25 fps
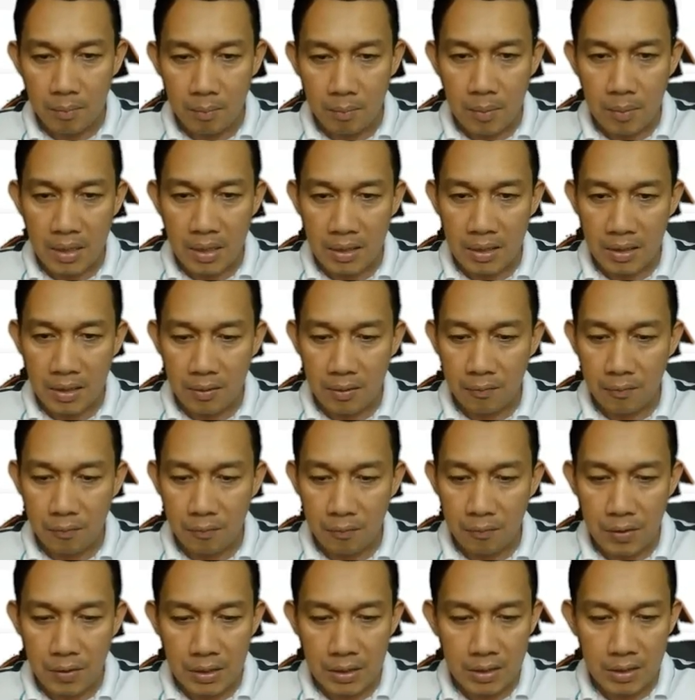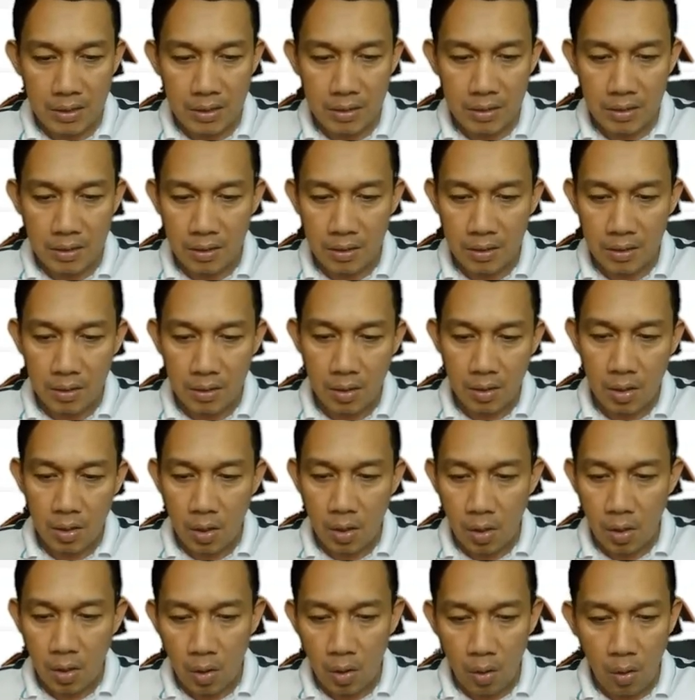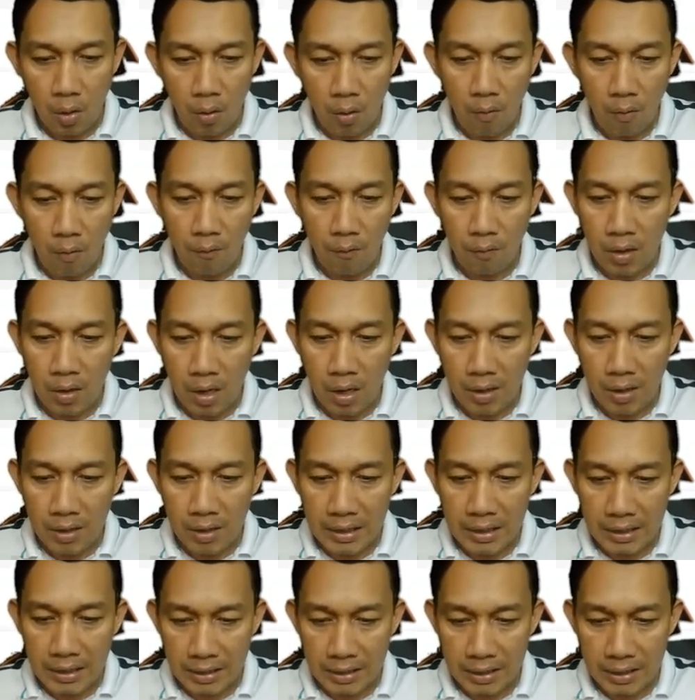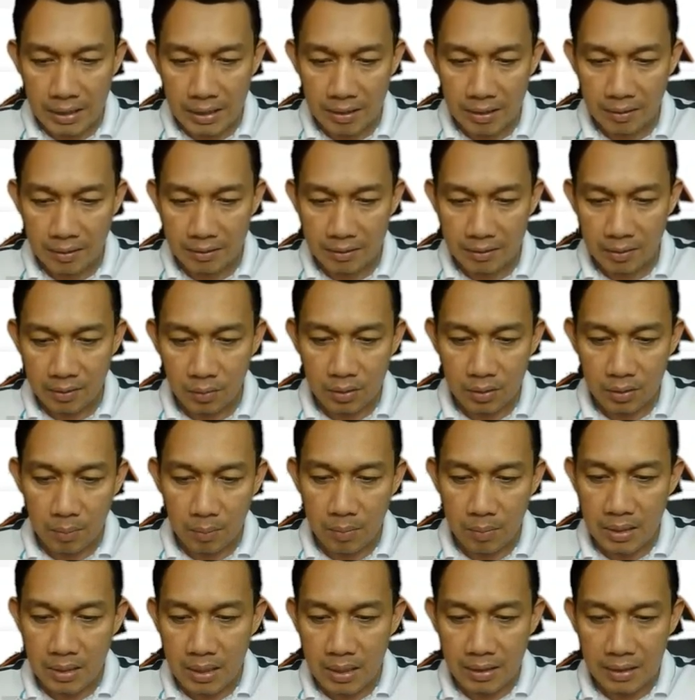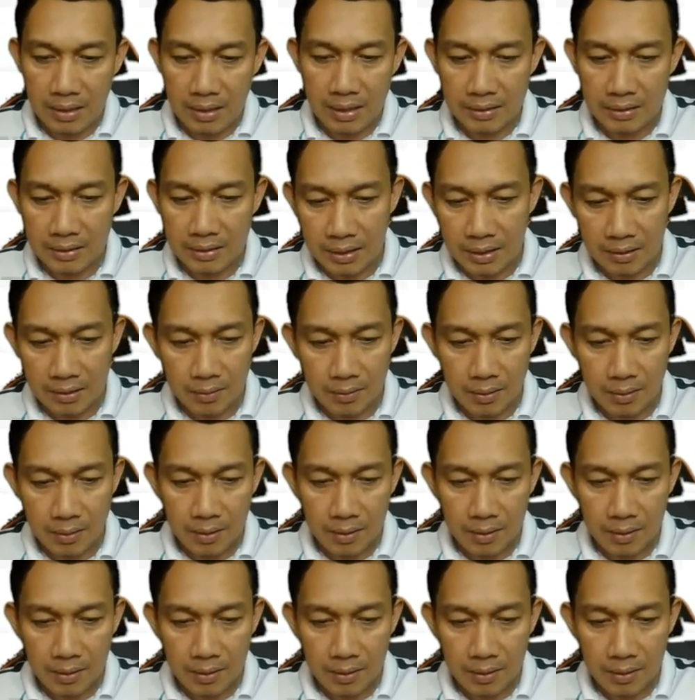benefits of garlic. So, sabihin lang natin.